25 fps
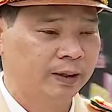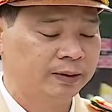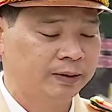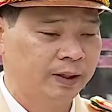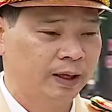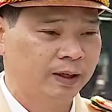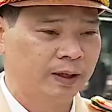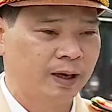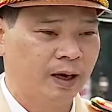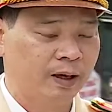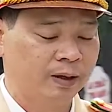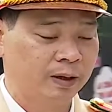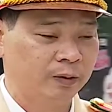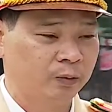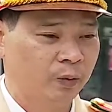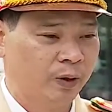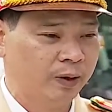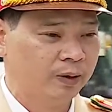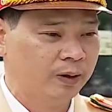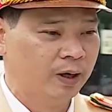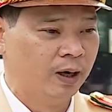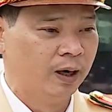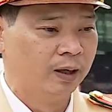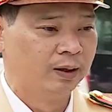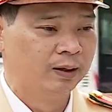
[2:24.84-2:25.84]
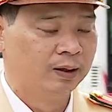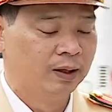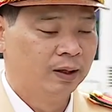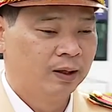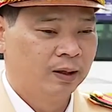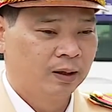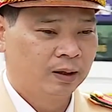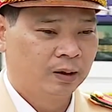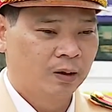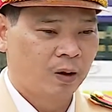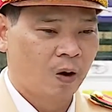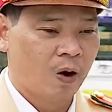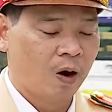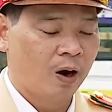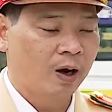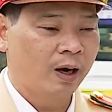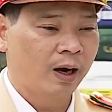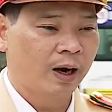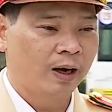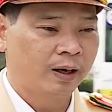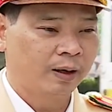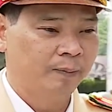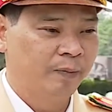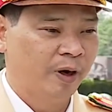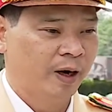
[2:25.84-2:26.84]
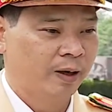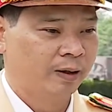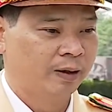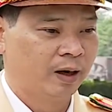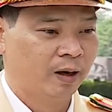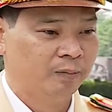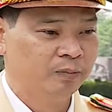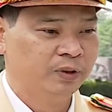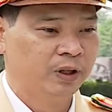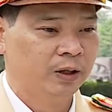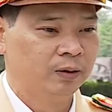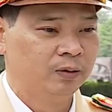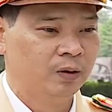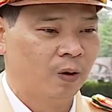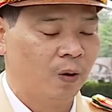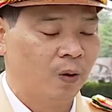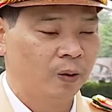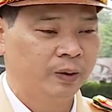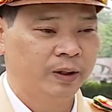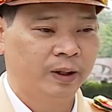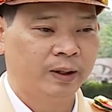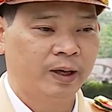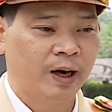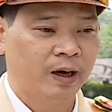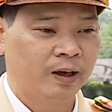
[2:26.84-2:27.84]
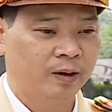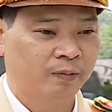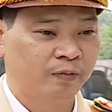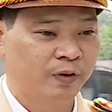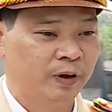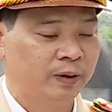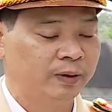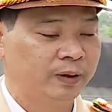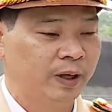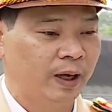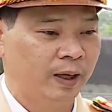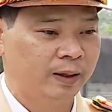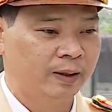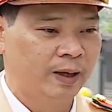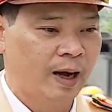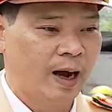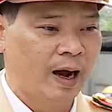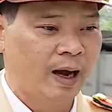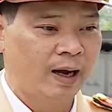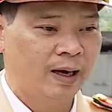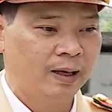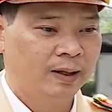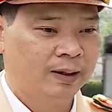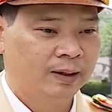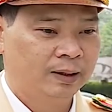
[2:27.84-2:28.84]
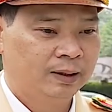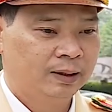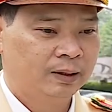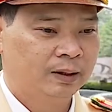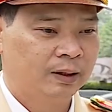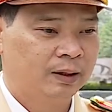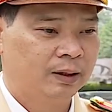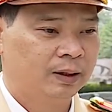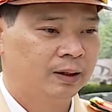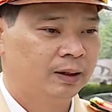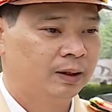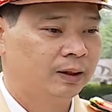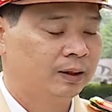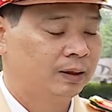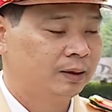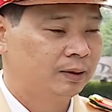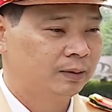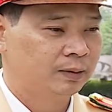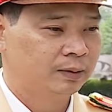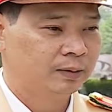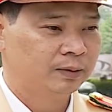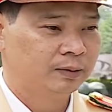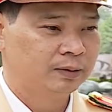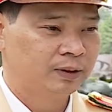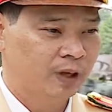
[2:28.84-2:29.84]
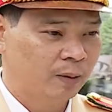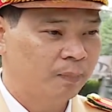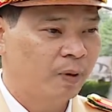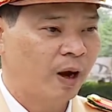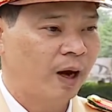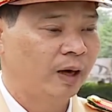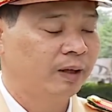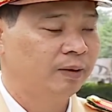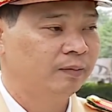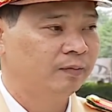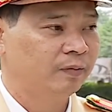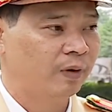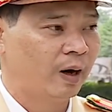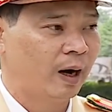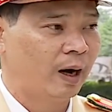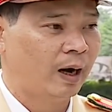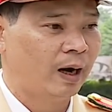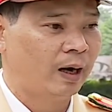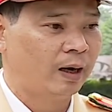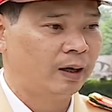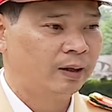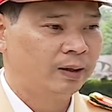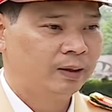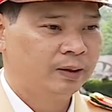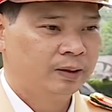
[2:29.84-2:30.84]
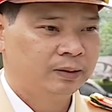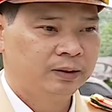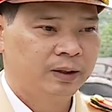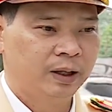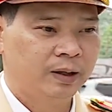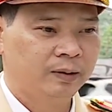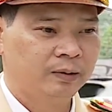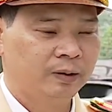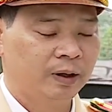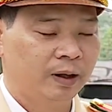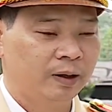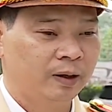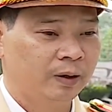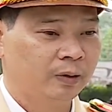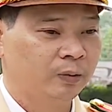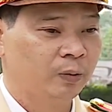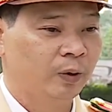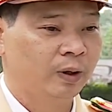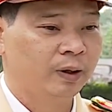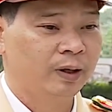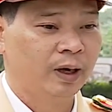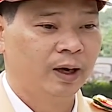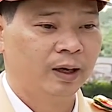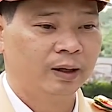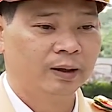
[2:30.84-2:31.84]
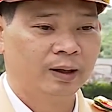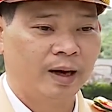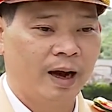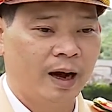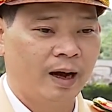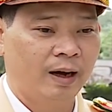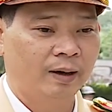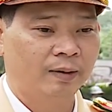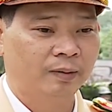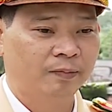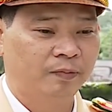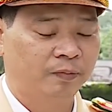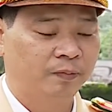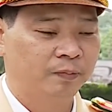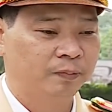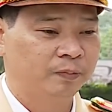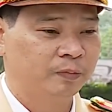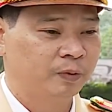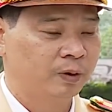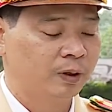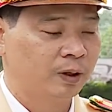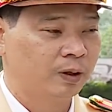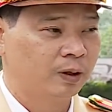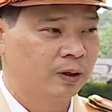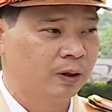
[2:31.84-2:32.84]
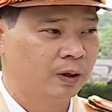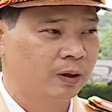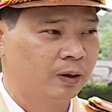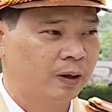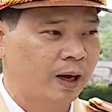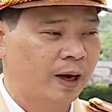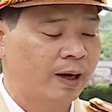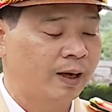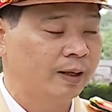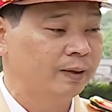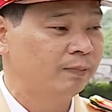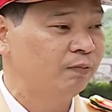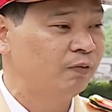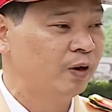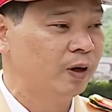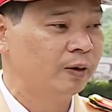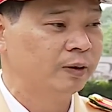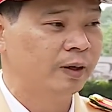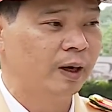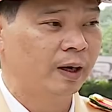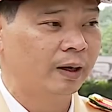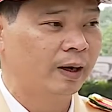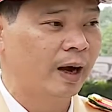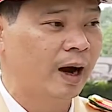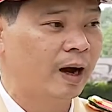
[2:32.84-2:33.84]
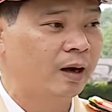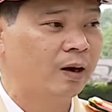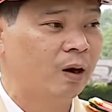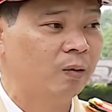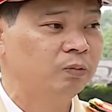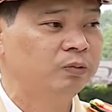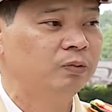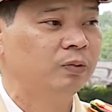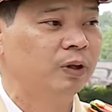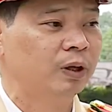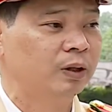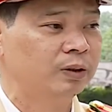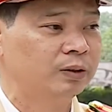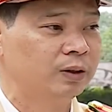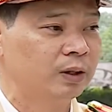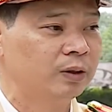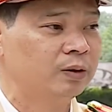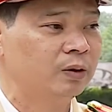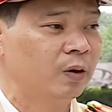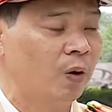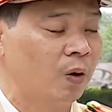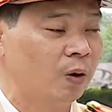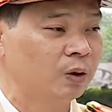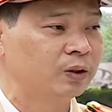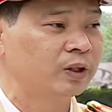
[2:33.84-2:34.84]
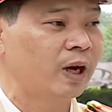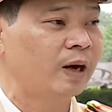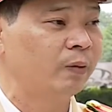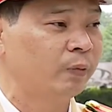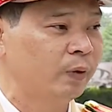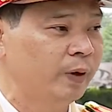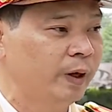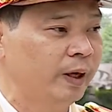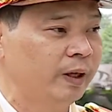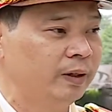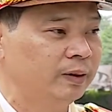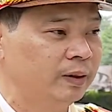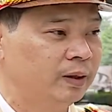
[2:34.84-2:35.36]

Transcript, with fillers: trên các cái tuyến đường có các cái biển cấm dừng đỗ thì các cái phương tiện đã uh, chấp hành, và trên các cái tuyến đường đã các cái phương tiện đã không dừng đỗ sai quy định